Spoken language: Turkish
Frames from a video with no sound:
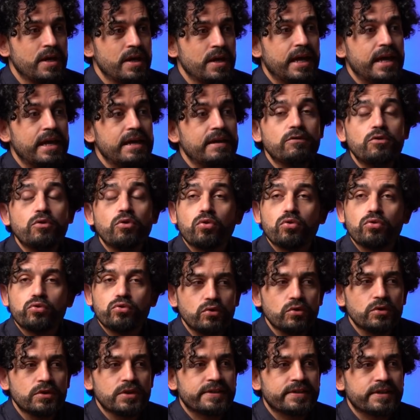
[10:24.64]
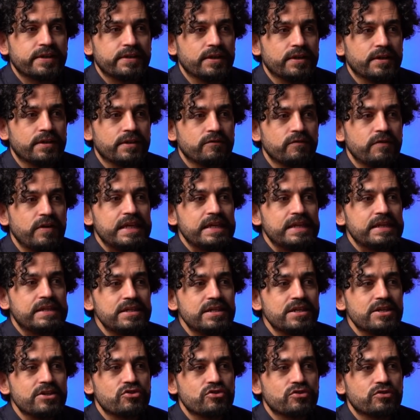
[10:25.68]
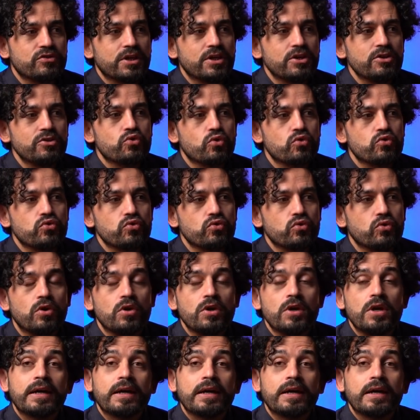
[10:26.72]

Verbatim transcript: Evli olduğu kadını ve 2 yaşındaki çocuğu